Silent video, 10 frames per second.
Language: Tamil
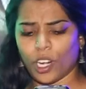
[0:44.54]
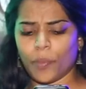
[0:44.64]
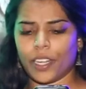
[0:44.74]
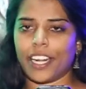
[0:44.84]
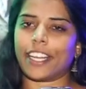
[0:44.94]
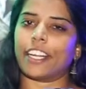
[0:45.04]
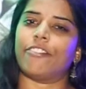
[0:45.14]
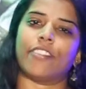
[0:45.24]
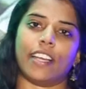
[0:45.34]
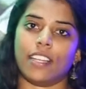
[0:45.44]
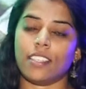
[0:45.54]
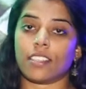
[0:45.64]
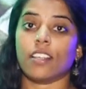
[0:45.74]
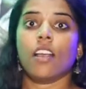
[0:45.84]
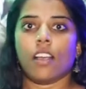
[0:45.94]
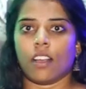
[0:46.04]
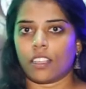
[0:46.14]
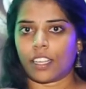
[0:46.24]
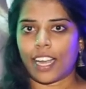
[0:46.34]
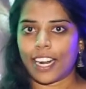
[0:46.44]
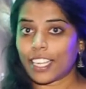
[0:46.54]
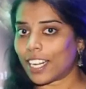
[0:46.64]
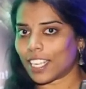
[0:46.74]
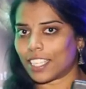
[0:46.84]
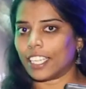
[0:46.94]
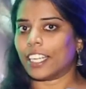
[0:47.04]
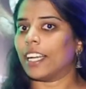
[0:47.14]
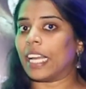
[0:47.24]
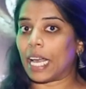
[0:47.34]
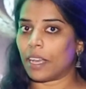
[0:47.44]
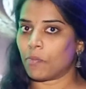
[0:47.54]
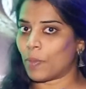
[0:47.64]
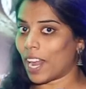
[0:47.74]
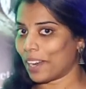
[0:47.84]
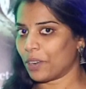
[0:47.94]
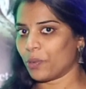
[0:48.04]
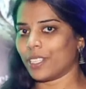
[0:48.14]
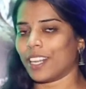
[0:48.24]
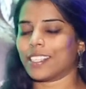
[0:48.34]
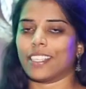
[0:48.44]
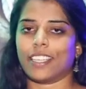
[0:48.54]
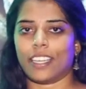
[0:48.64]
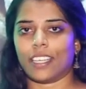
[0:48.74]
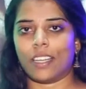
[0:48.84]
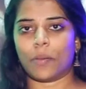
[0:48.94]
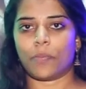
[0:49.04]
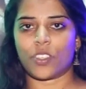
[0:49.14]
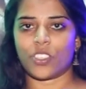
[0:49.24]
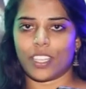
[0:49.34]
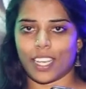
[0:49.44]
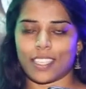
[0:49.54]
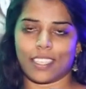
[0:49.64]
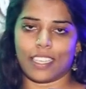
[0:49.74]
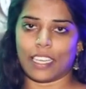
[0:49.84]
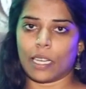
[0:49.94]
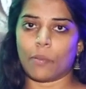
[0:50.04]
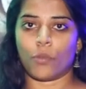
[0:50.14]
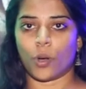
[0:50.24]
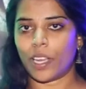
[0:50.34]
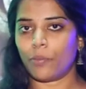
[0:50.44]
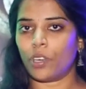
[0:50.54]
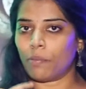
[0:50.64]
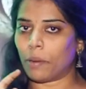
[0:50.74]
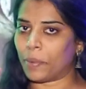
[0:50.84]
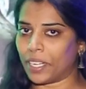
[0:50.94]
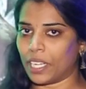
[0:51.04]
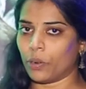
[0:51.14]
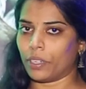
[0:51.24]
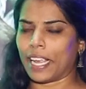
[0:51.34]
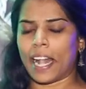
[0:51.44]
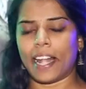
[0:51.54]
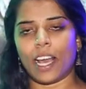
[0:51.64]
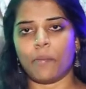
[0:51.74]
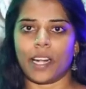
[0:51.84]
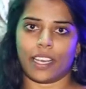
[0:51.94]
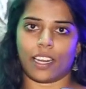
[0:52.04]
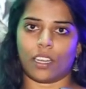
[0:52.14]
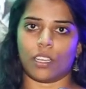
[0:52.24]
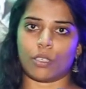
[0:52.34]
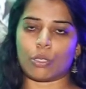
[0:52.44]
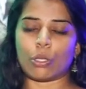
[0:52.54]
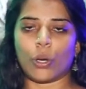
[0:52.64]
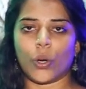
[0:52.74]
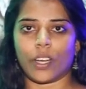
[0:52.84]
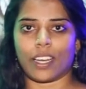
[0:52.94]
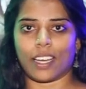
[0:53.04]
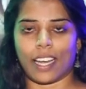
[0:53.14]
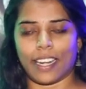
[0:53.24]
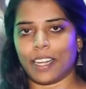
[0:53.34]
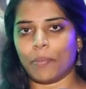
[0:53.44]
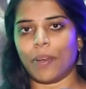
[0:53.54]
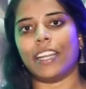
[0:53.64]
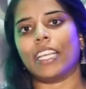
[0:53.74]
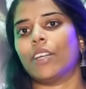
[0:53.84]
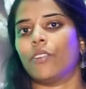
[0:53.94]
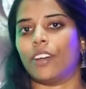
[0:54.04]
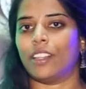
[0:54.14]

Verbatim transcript: மட்டும் எடுக்கல ஃப்ரெண்ட்ஸ் கலர் ஜெராக்ஸ் எடுக்கிறாங்க பிளாக் அண்ட் ஒயிட் ஜெராக்ஸ் எடுக்கிறாங்க ஜெராக்ஸில் மொபைல் மூலிமா பிரிண்ட் அவுட் எல்லாமே எடுக்கிறாங்க ஸோ கண்டிப்பாக நீங்கள் வந்து